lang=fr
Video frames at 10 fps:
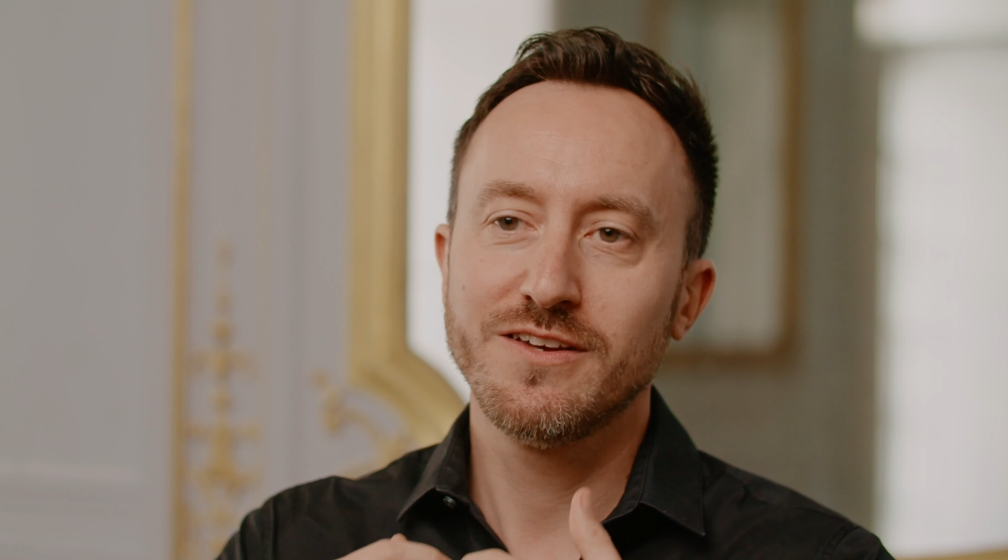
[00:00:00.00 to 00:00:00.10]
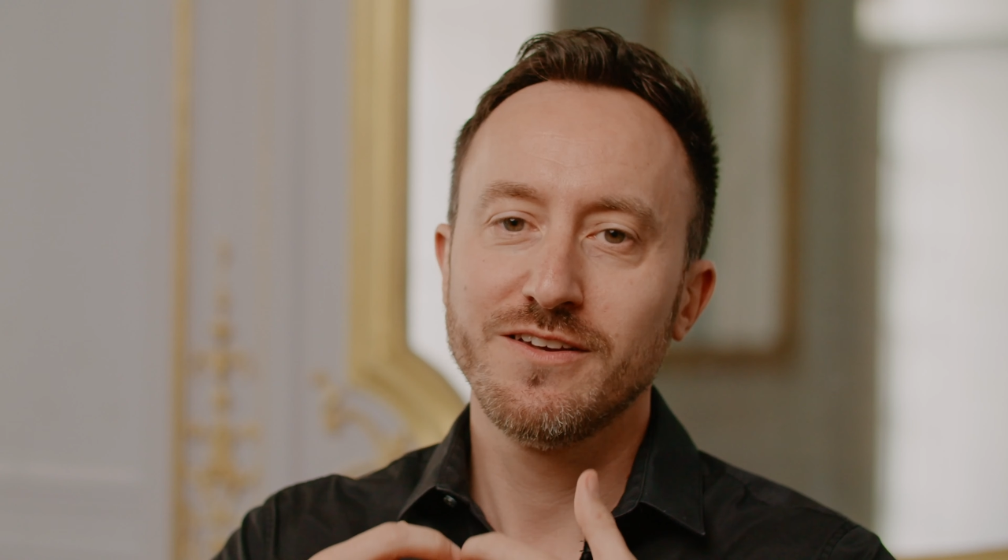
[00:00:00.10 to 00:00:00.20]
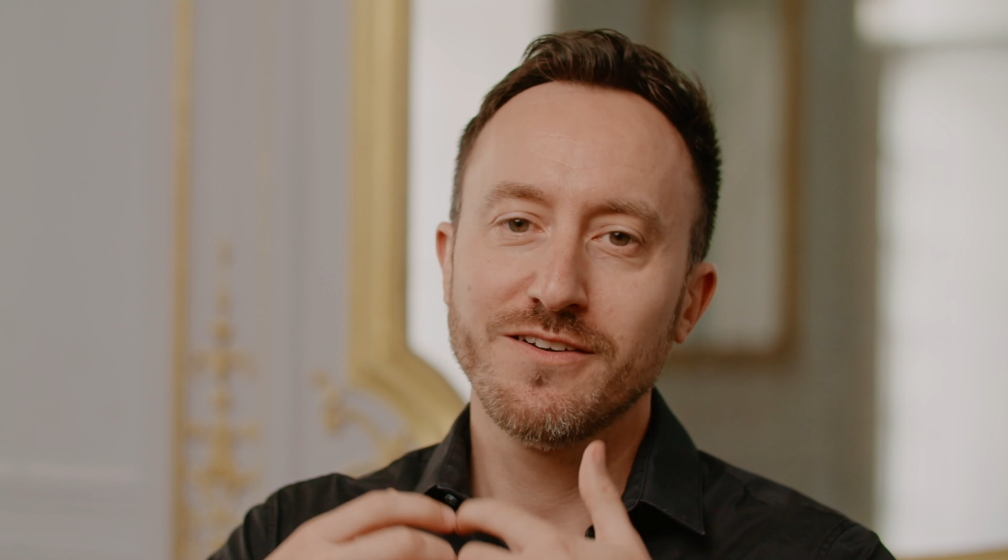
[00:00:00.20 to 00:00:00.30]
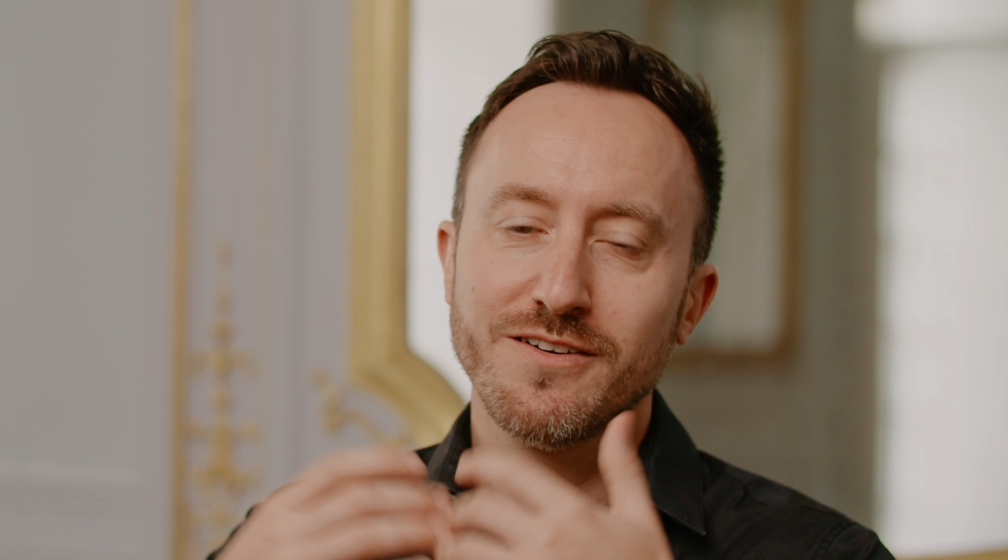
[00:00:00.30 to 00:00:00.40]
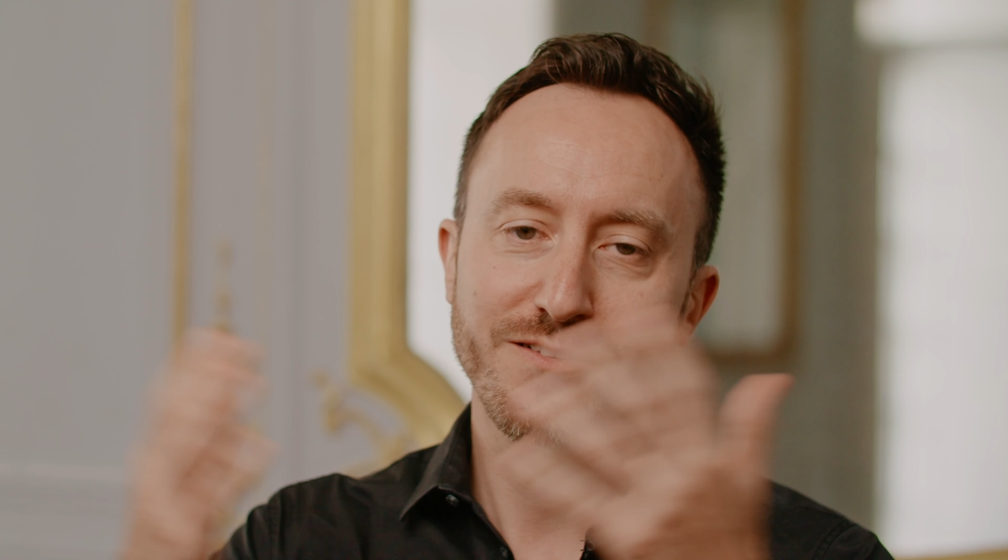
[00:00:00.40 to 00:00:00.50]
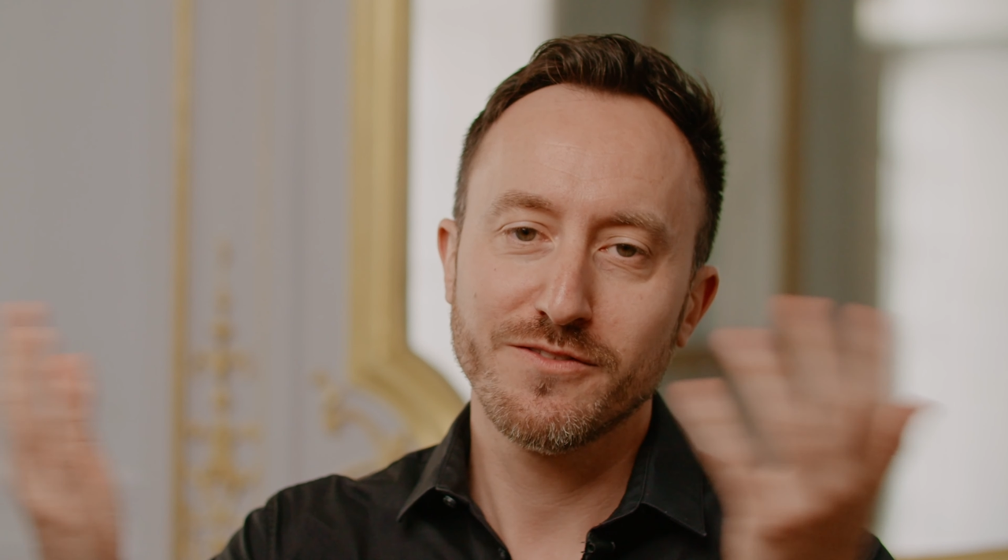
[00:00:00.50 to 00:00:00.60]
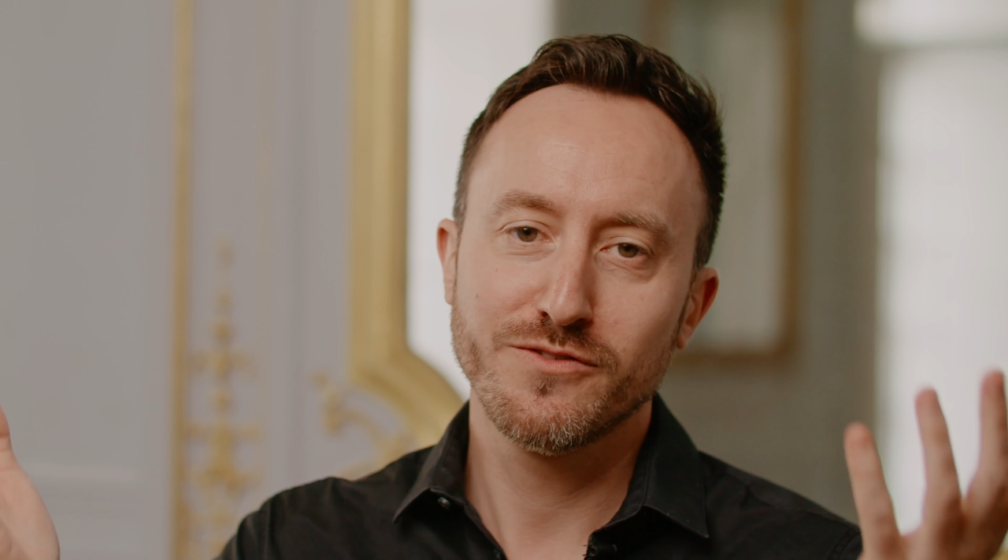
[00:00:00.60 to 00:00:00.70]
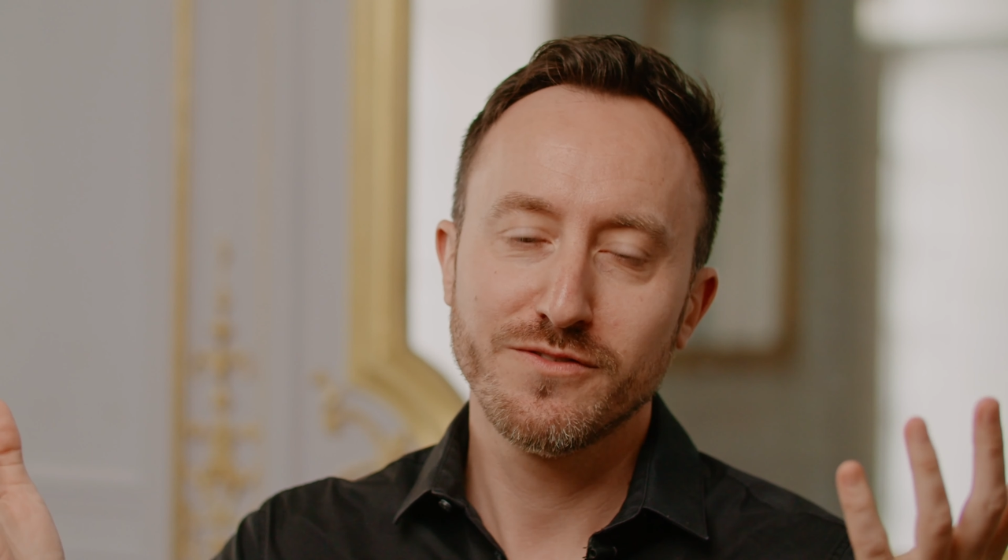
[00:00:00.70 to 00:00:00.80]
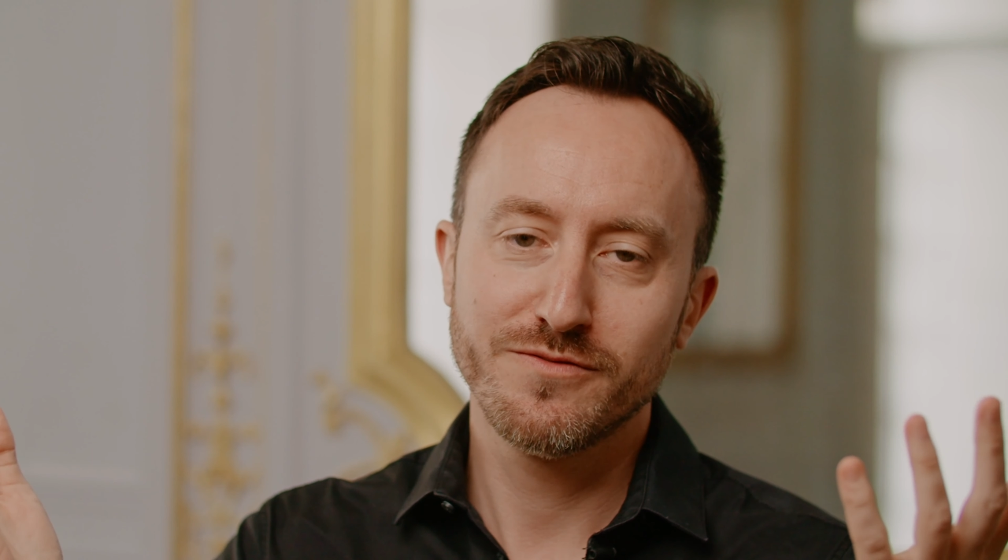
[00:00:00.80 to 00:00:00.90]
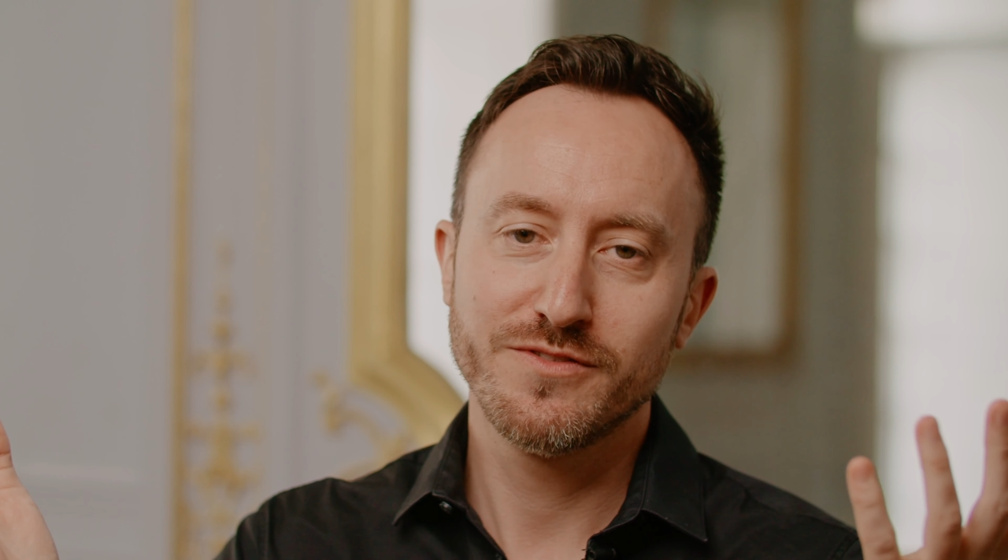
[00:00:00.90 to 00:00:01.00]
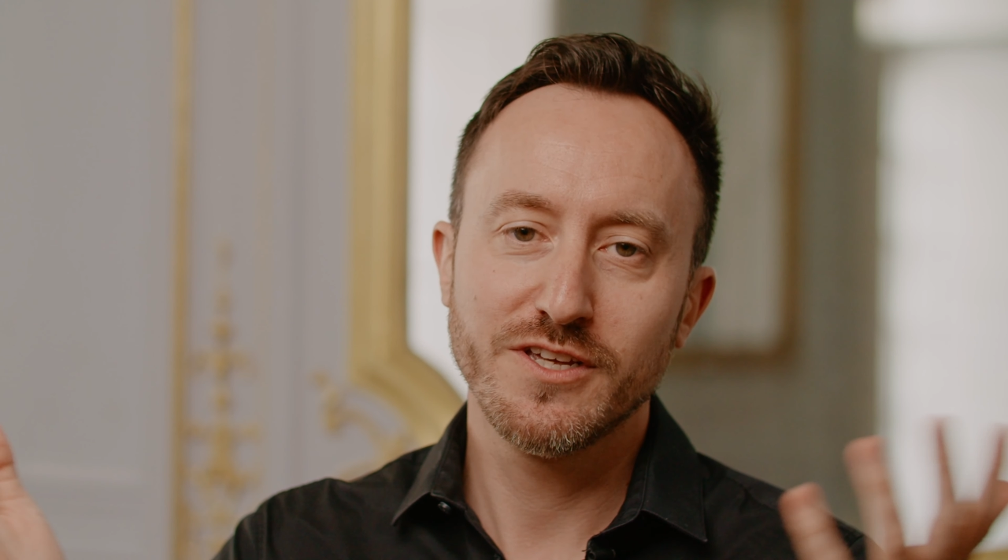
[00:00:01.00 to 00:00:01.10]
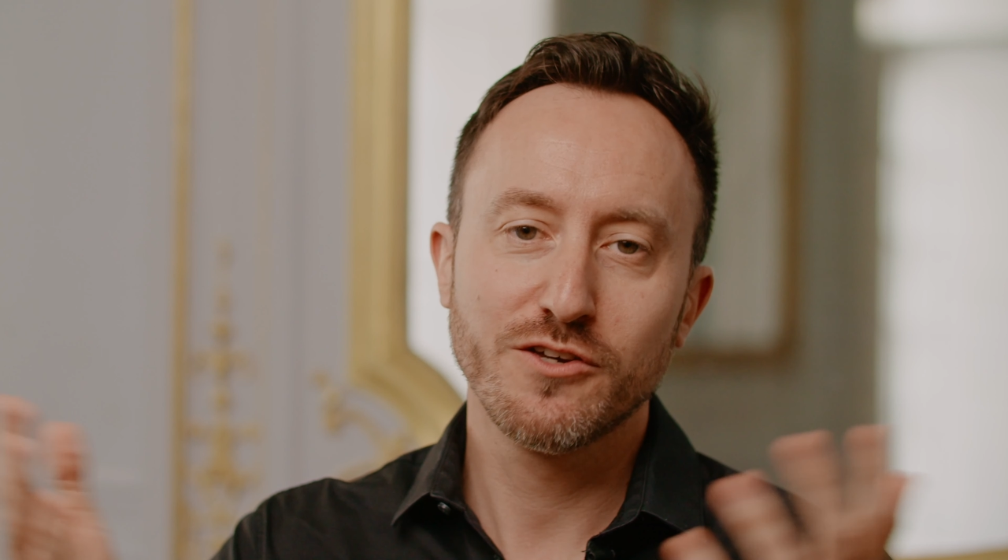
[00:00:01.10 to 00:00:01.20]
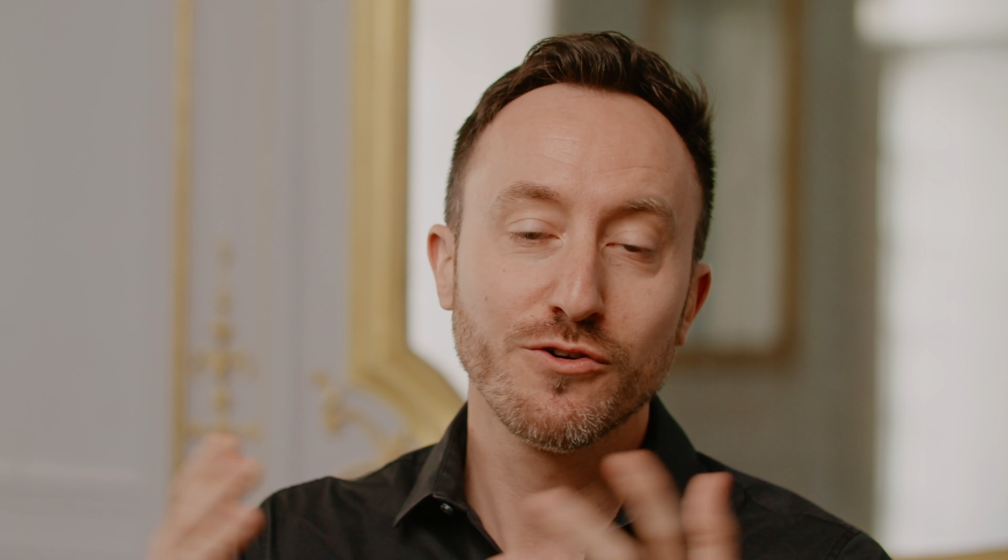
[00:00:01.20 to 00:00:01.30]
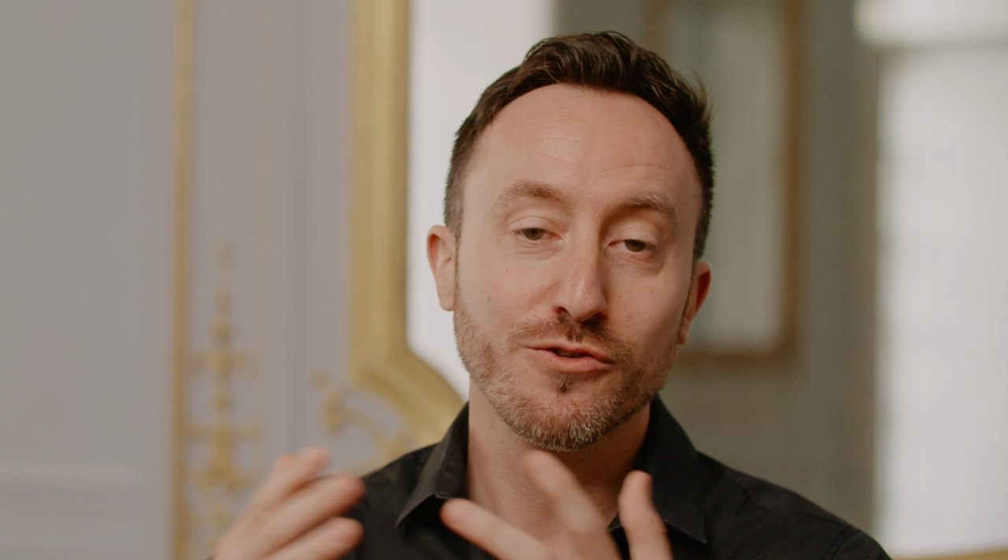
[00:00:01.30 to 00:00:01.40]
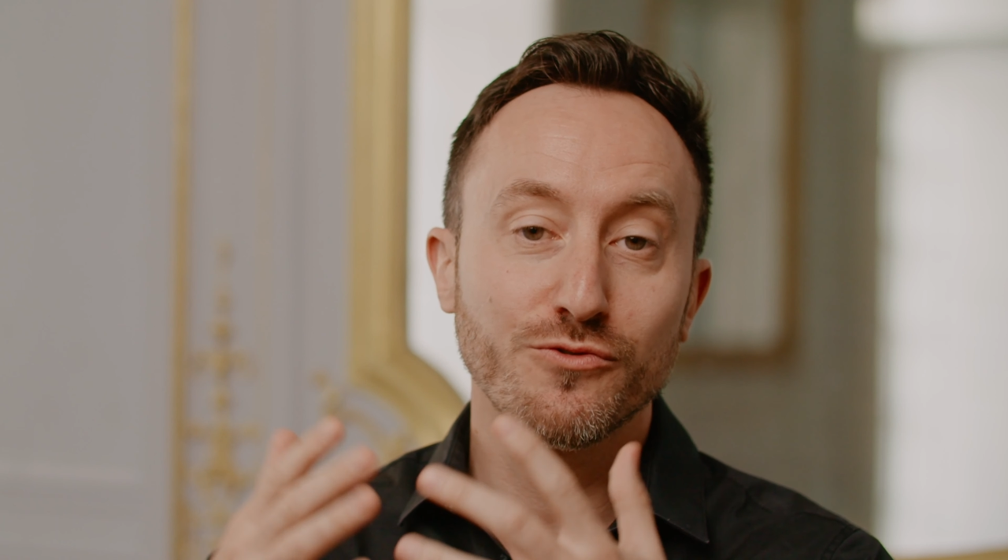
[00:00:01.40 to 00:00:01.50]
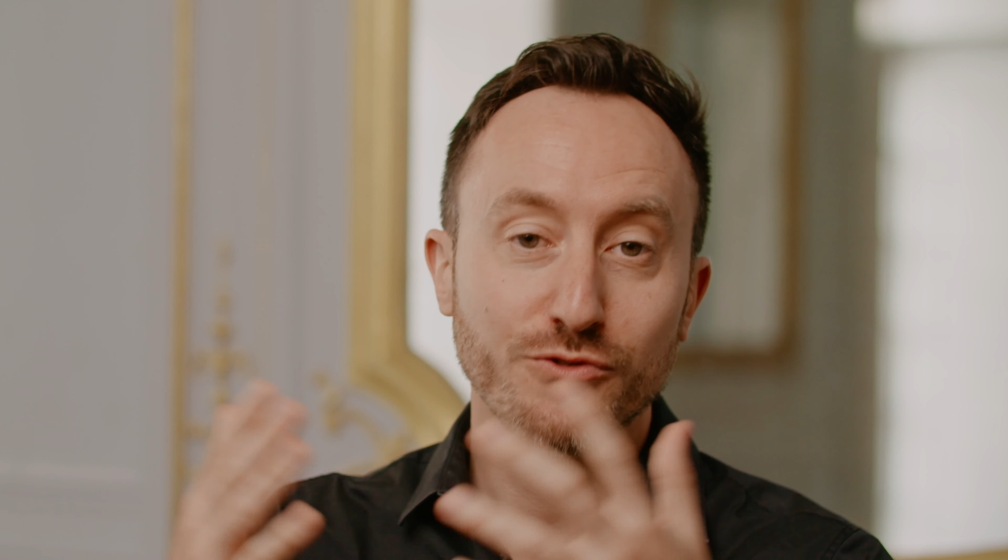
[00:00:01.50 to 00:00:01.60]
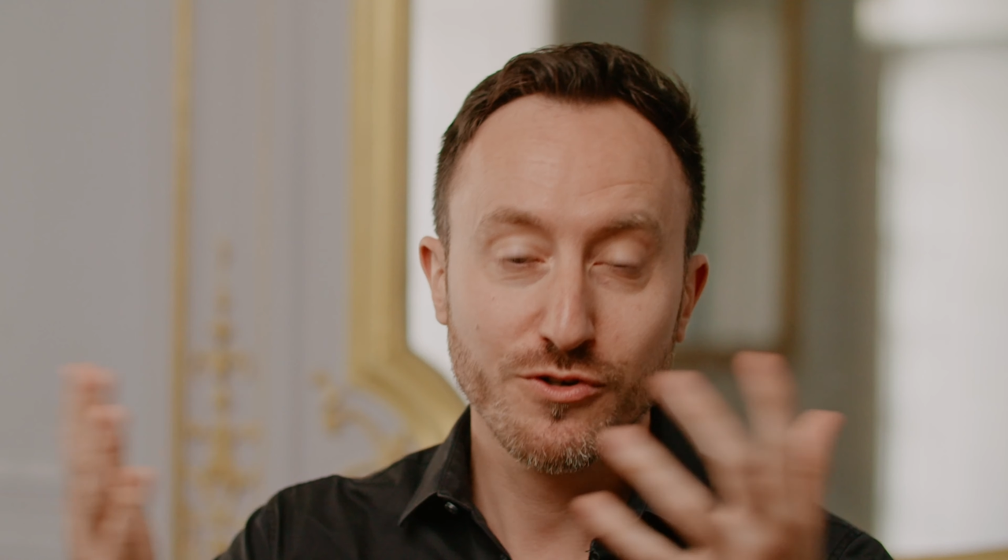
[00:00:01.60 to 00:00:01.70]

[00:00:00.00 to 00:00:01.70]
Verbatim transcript: et des chœurs